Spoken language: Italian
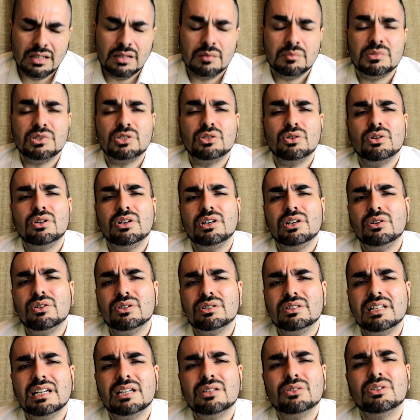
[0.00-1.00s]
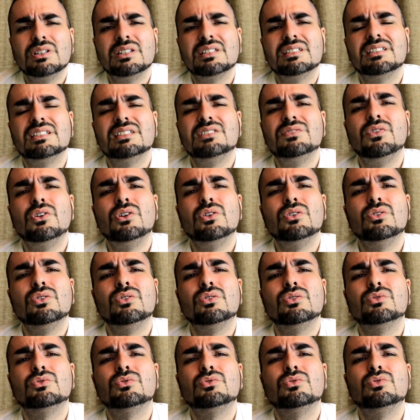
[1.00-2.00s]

Mi sono ricordato che si svolgono